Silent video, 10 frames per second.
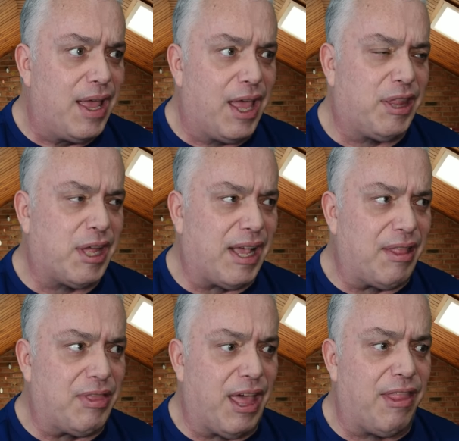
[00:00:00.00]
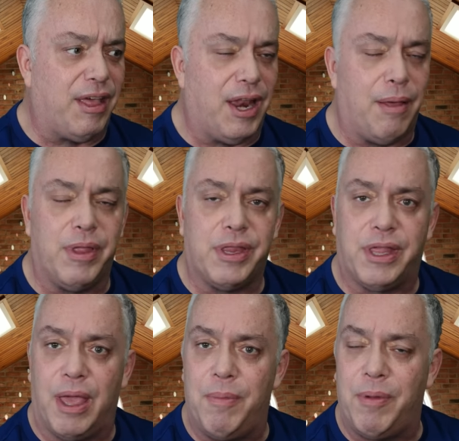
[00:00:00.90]
esa cantidad de graves
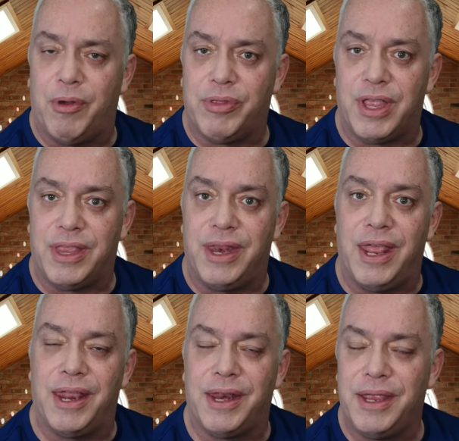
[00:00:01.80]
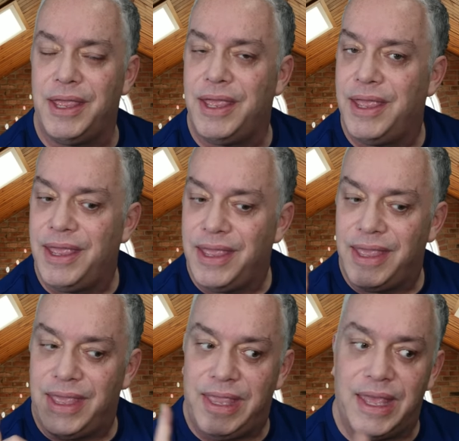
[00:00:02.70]
que a mí me gusta tener.
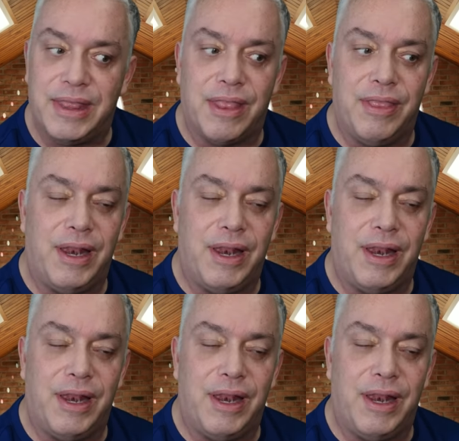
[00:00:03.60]
Y ya entendí la